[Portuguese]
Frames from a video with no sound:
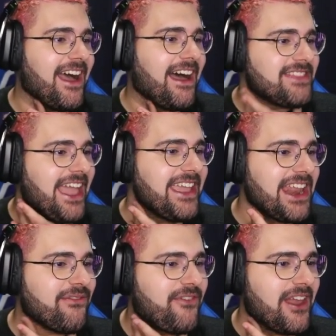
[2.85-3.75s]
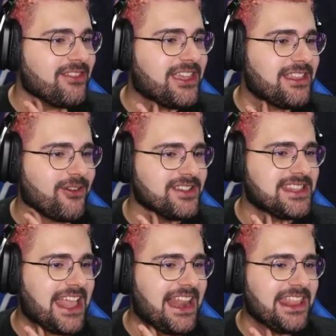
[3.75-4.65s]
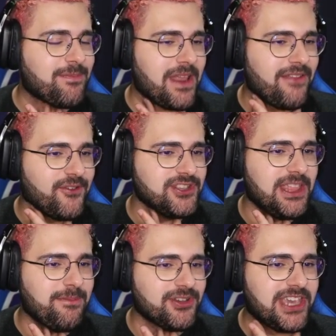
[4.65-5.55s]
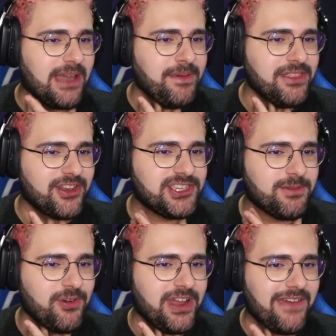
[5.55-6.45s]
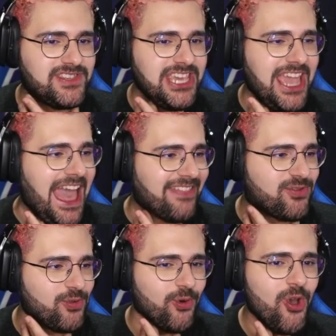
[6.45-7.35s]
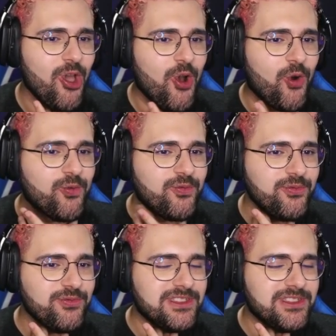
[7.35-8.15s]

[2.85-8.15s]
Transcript: A Nai Crave falando que não gosta da Helena porque ela ficou de deboche com a Pandora e chamou o Crave de rato. Um